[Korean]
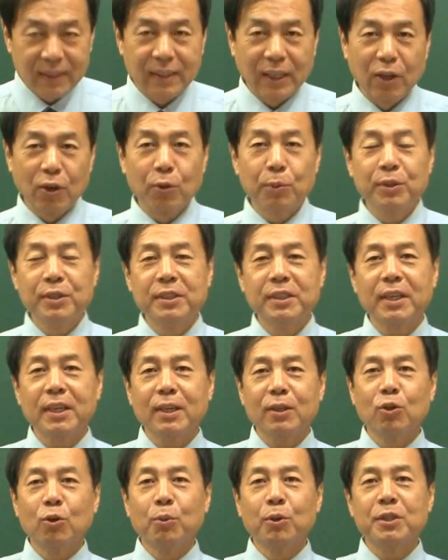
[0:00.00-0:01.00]
네, 여러분
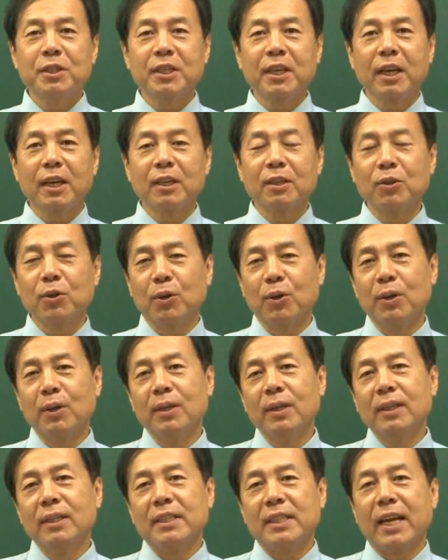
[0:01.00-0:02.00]
이제 이번 시간에는요
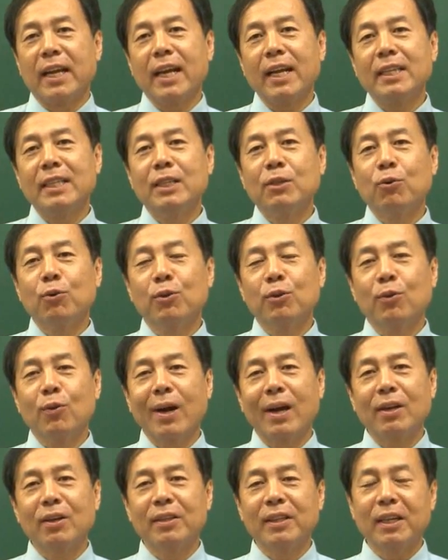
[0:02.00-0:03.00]
재난 이론과
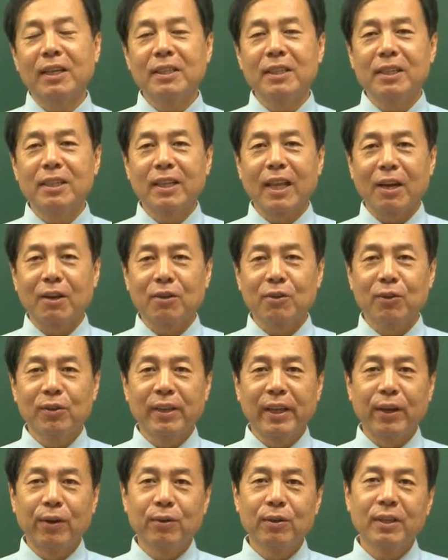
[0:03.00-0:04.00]
관련되는 일을 다룰
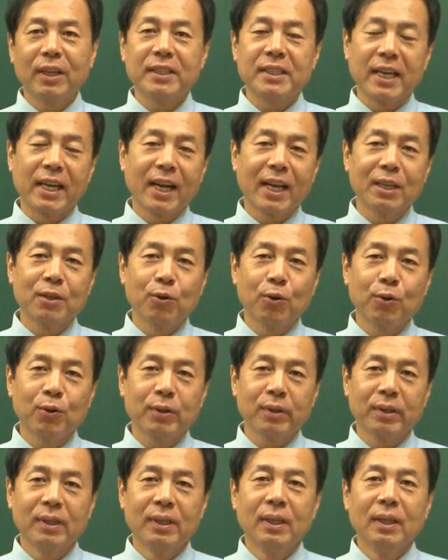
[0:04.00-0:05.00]
건데요. 근데 재난
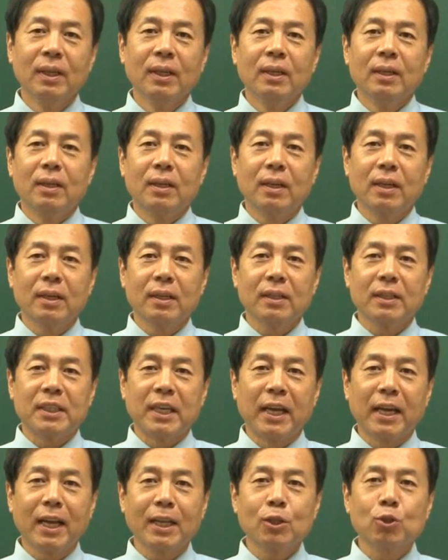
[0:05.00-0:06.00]
이론은 이렇게
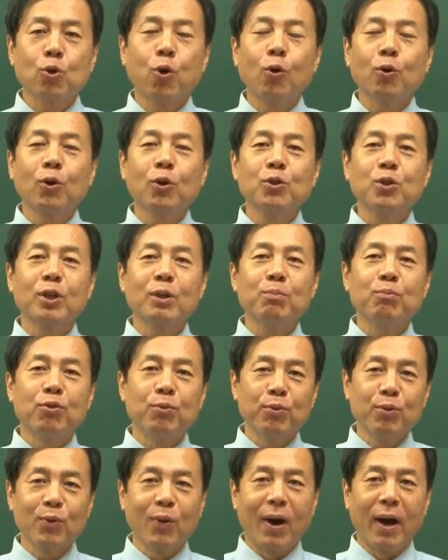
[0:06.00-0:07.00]
재난 총론적인
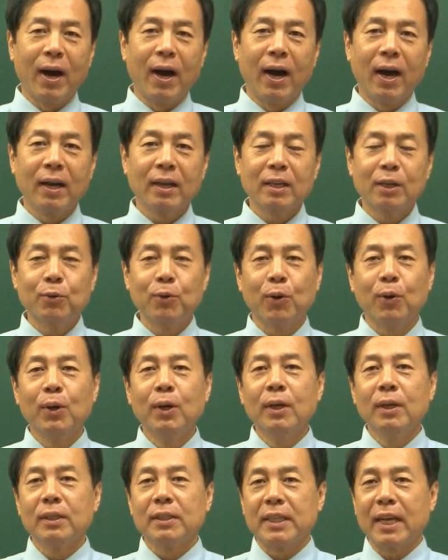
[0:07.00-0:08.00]
부분과 그리고
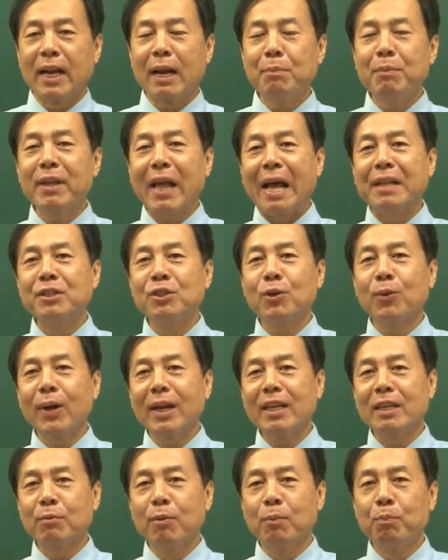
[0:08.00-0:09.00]
재난 및
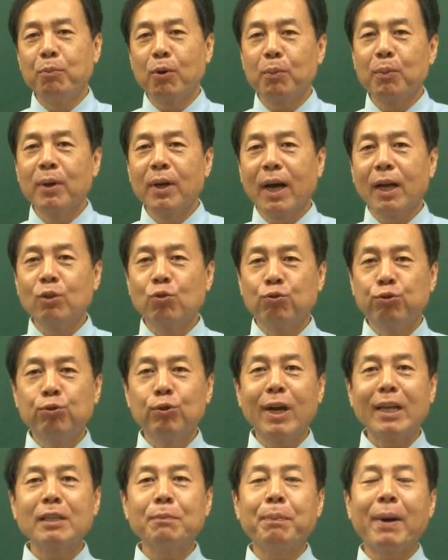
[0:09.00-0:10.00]
안전관리 기본법 한 두
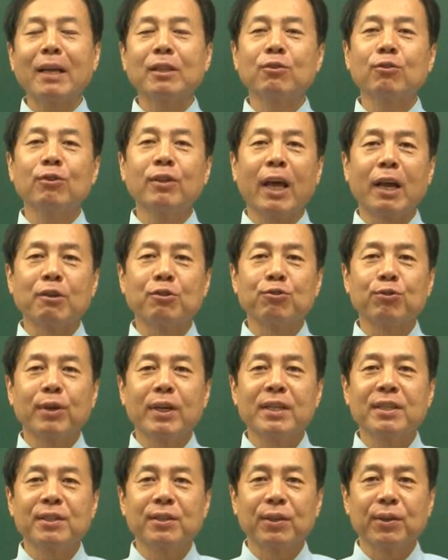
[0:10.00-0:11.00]
가지 파트로 나눌 수가
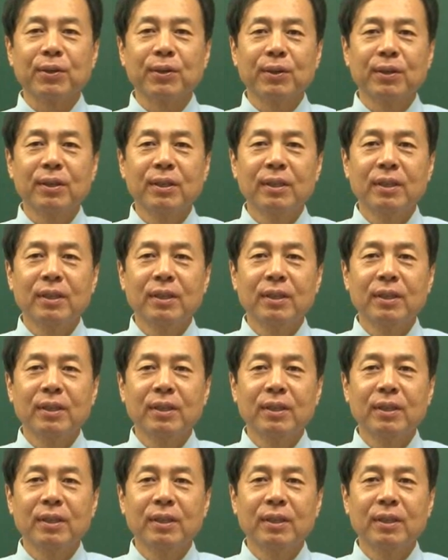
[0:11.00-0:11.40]
있어요.